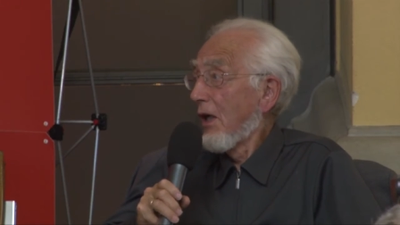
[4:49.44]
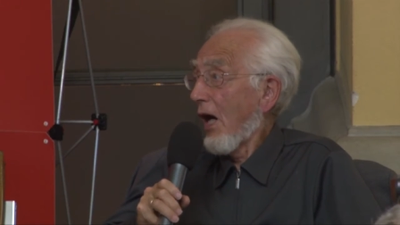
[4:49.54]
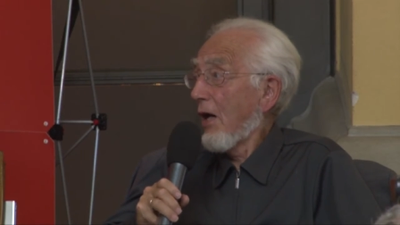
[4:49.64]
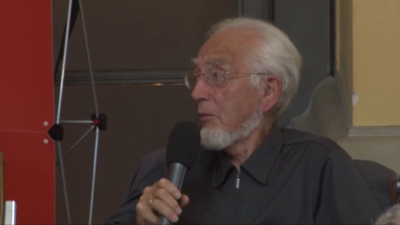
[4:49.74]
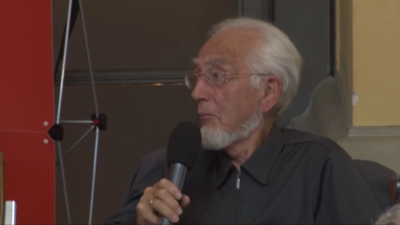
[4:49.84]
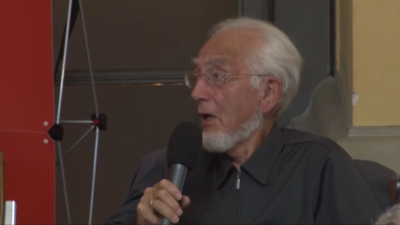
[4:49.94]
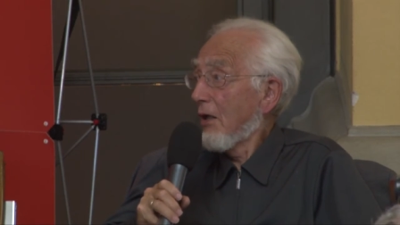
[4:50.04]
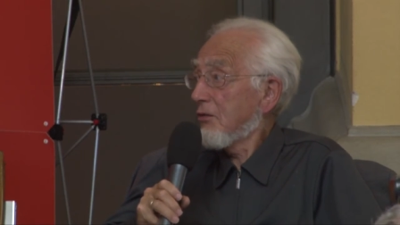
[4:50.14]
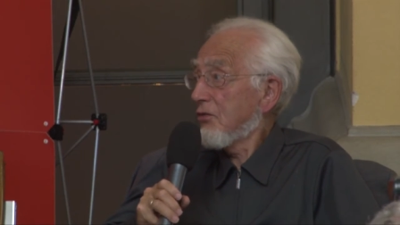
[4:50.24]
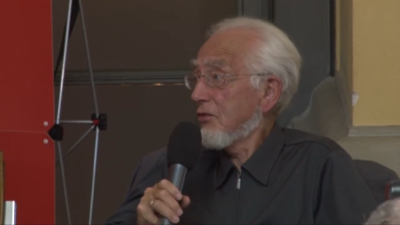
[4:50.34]

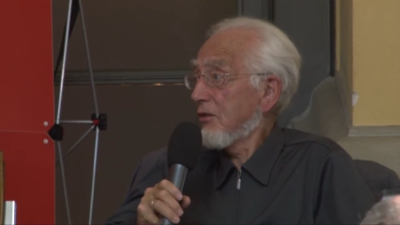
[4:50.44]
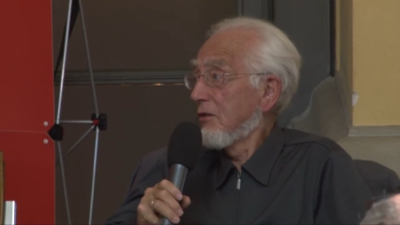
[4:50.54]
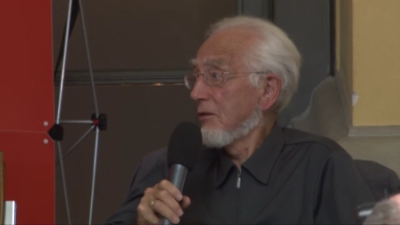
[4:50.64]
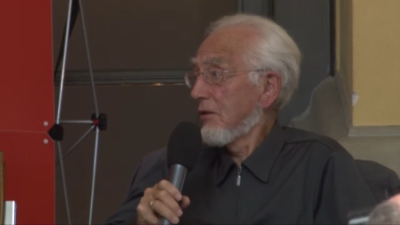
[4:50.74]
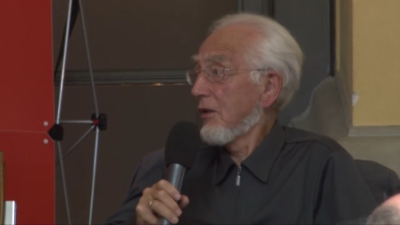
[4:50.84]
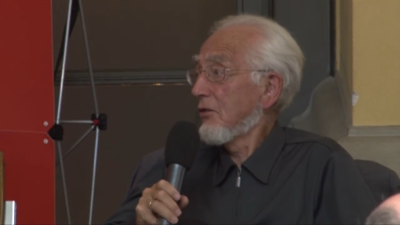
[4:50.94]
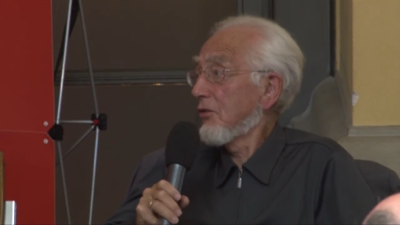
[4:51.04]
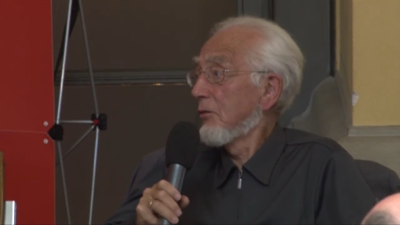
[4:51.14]
Habermas, der ist